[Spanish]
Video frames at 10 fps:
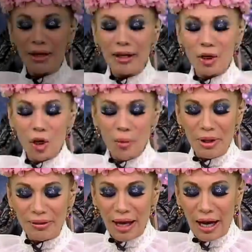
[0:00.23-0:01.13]
quiero
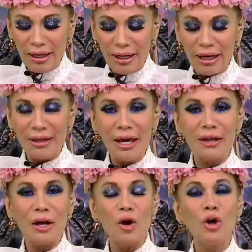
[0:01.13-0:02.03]
comentar que el
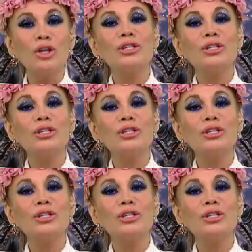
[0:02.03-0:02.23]
día de hoy,